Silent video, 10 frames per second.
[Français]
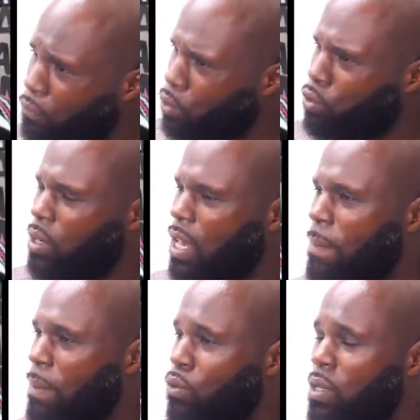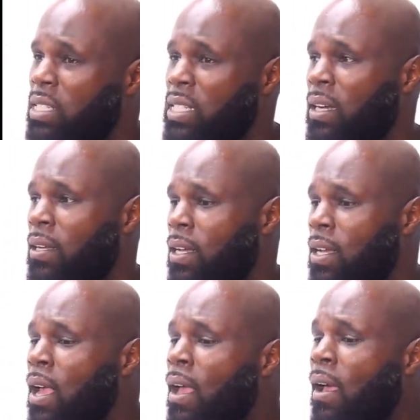Il faut qu'on soit capable de le dire.
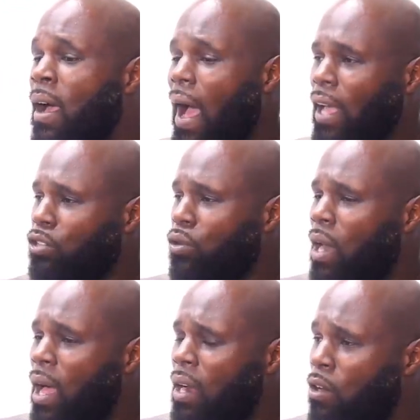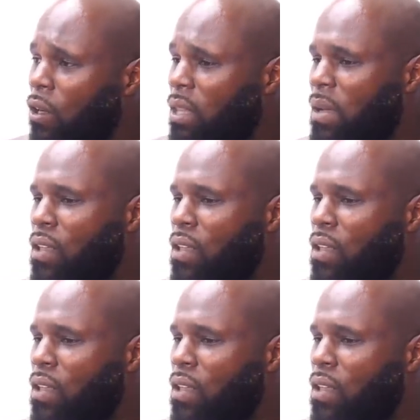À cela, lors des